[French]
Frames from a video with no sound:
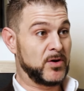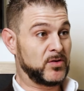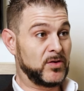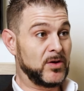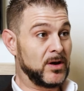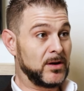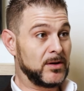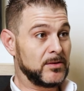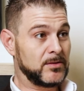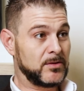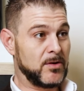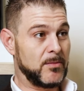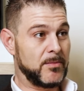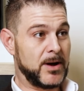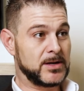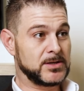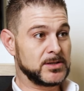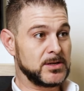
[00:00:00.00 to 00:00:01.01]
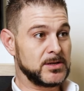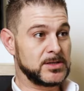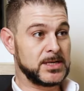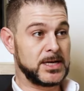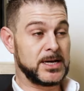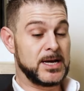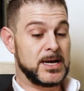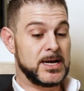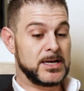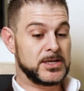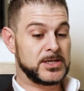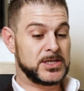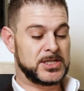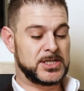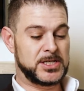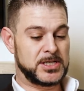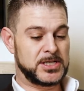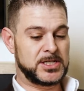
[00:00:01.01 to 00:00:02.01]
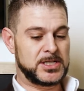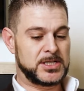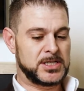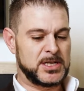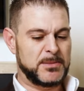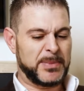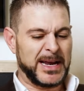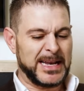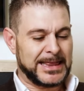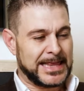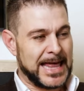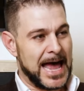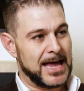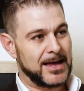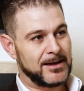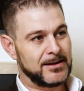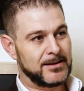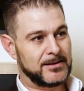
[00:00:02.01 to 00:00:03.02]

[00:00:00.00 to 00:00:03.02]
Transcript: ça. Tu comprends ce que je veux dire? J'ai pris le temps.